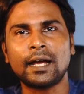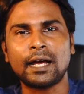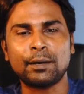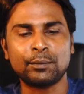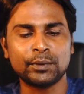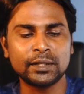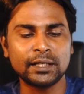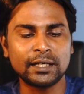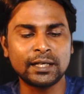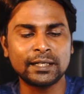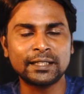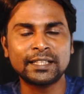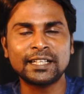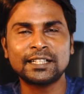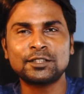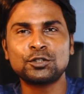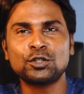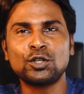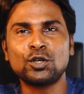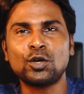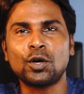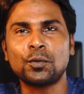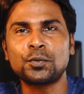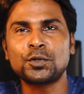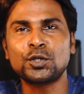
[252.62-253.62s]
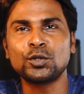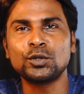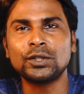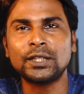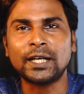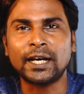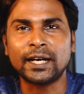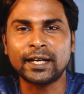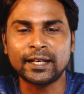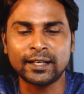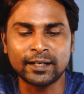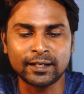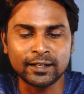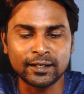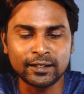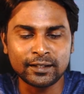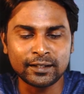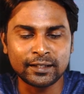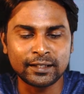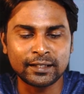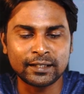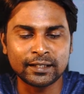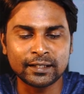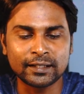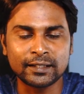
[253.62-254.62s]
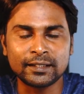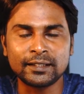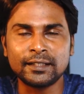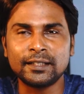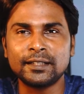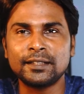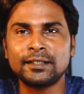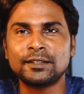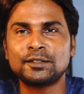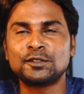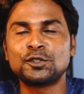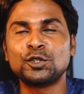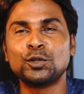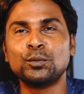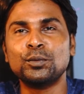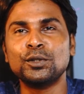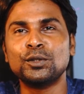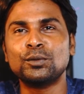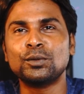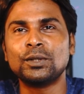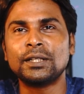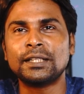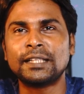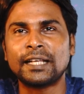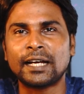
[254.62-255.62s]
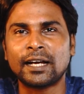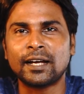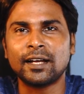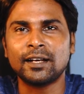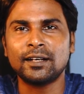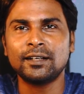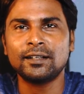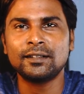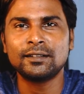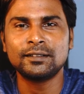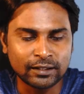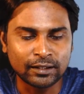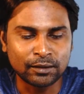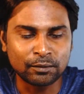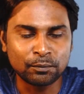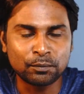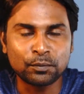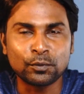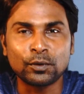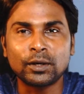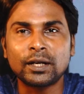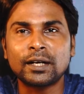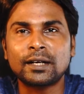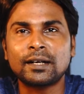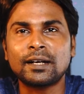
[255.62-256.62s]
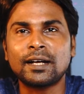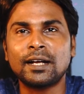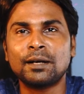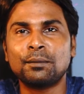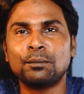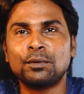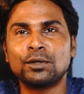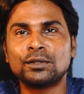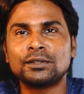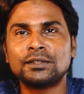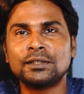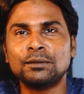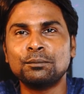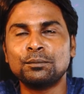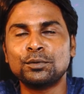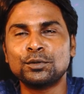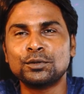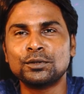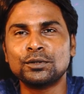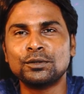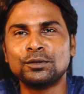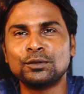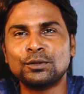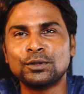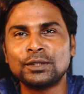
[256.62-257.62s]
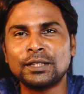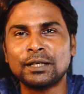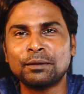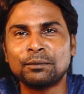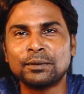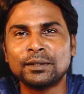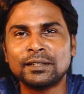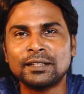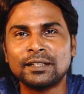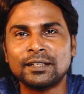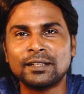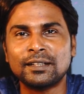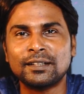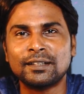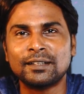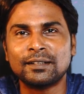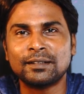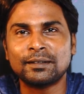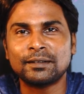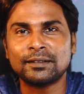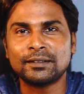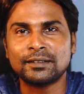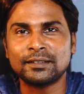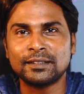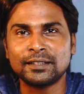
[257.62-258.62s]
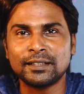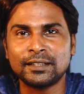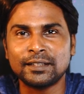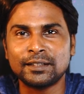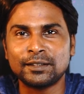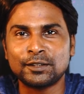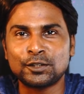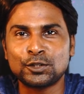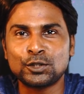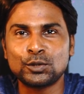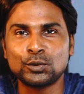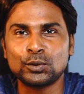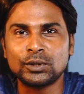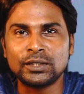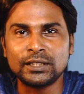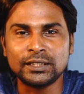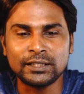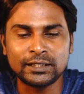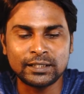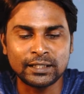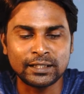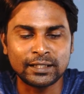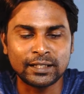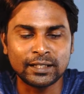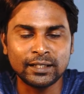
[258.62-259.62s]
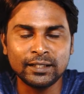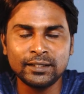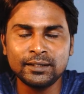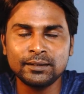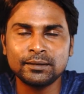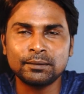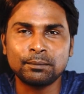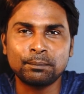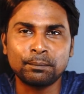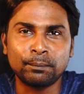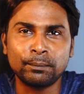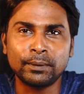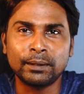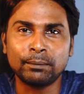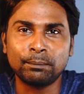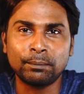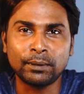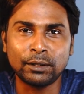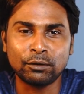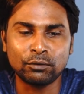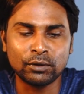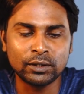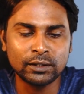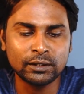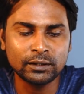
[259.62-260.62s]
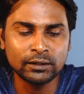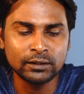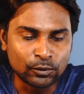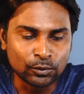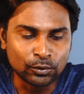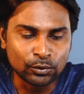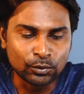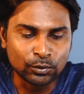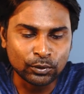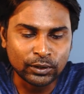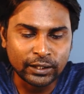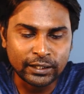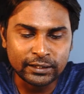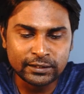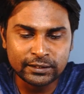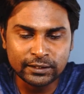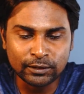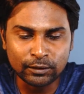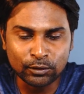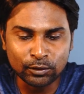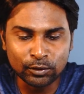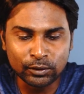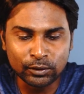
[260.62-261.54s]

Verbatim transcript: আমাদের হাতে আসলে অপশন থাকে না এটা দিয়ে ছবি তুলে দেখার কারণ প্রোডাক্ট আনবক্সিং পর্যন্তই আমাদের যে শক্তি সেটা বা পাওয়ার তো এই ছিল